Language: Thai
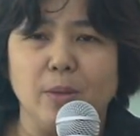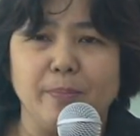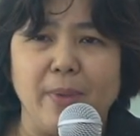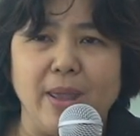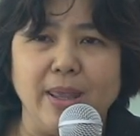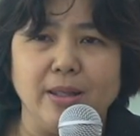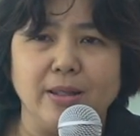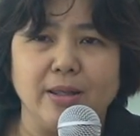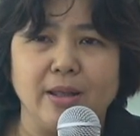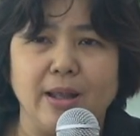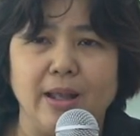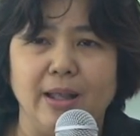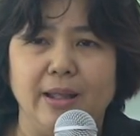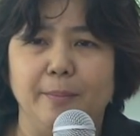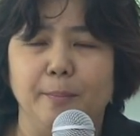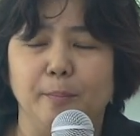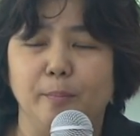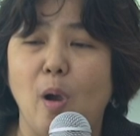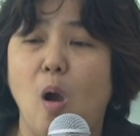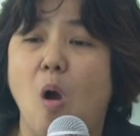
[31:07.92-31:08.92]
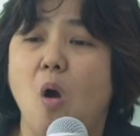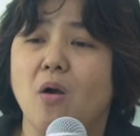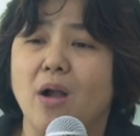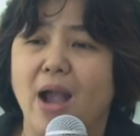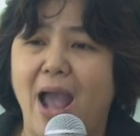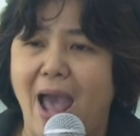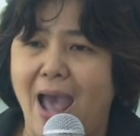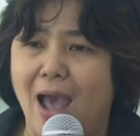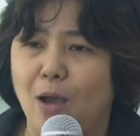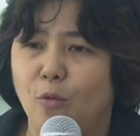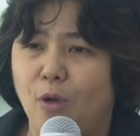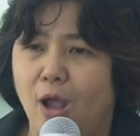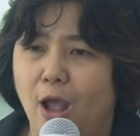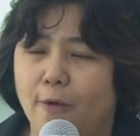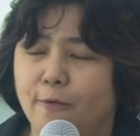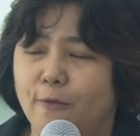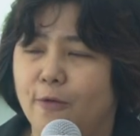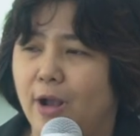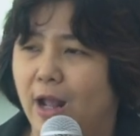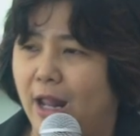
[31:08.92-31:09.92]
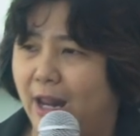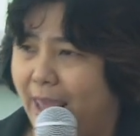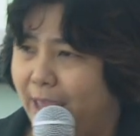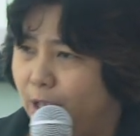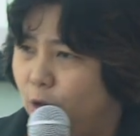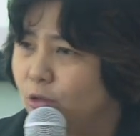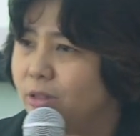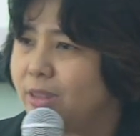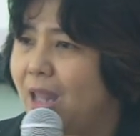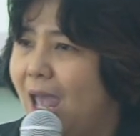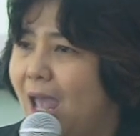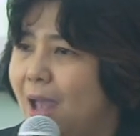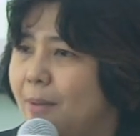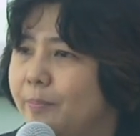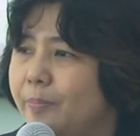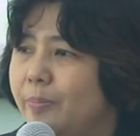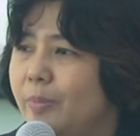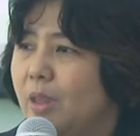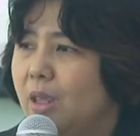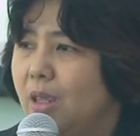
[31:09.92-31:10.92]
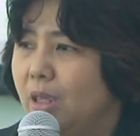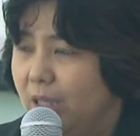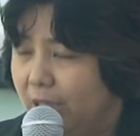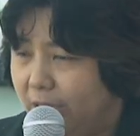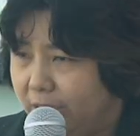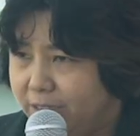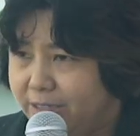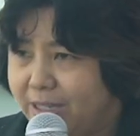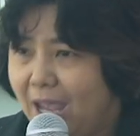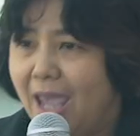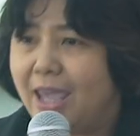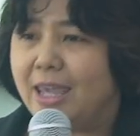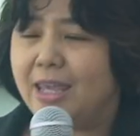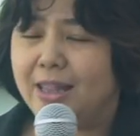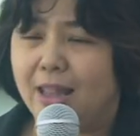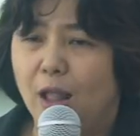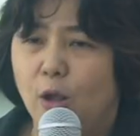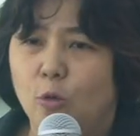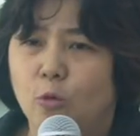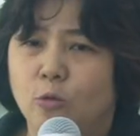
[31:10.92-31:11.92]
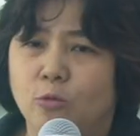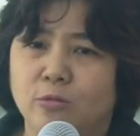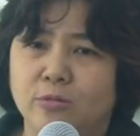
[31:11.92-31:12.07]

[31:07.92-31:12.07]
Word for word: จะไปบอกข่าวเขาอะไรก็ตามใจเรา